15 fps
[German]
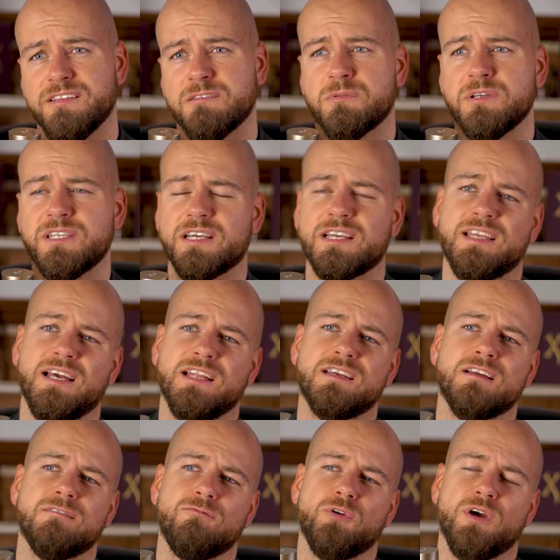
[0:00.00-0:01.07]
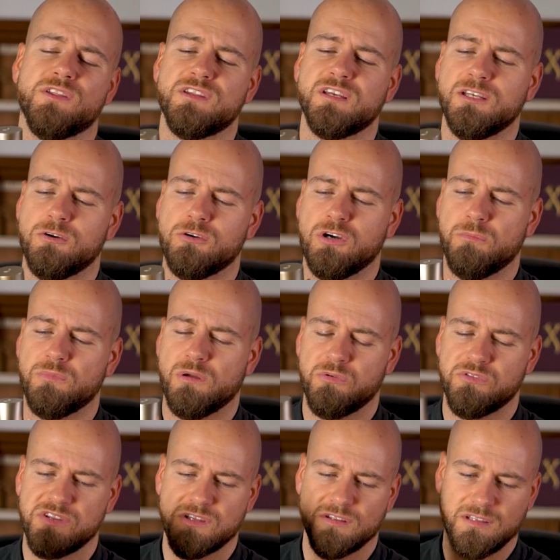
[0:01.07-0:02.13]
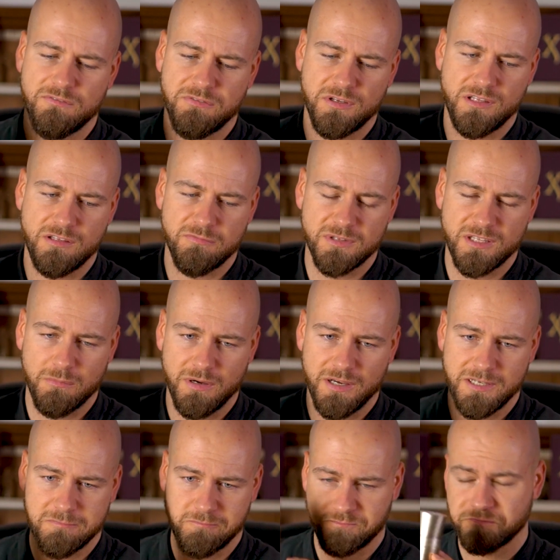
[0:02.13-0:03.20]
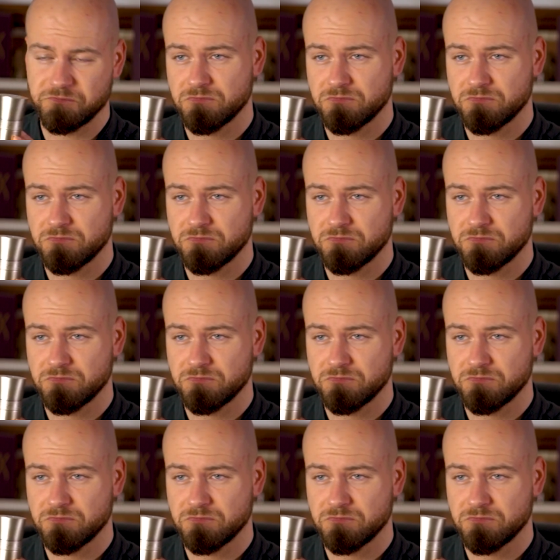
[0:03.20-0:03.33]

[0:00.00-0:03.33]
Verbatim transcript: die ich mir nicht erklären kann, woher sie genau kommt, aber sie ist ja definitiv mit dabei.